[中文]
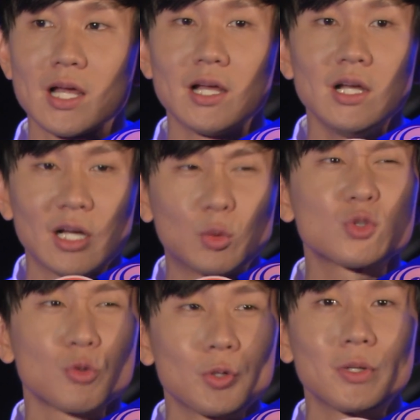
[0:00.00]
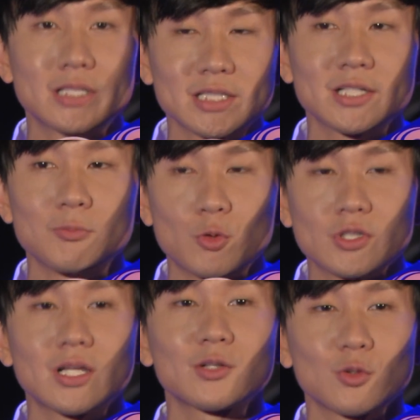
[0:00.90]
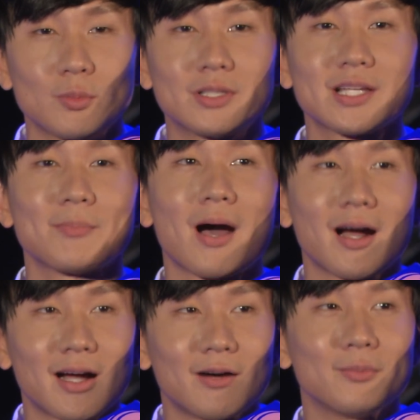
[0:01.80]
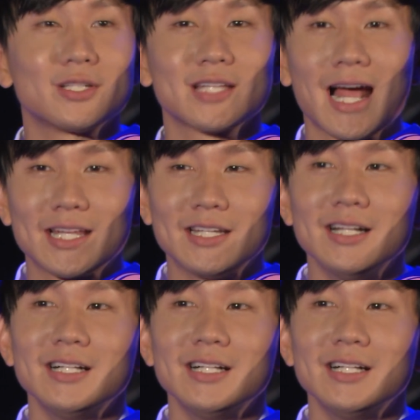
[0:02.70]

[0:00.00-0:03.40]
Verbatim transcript: 那很多时候，因为在这个模式当中，我们在忙啊，我们在压力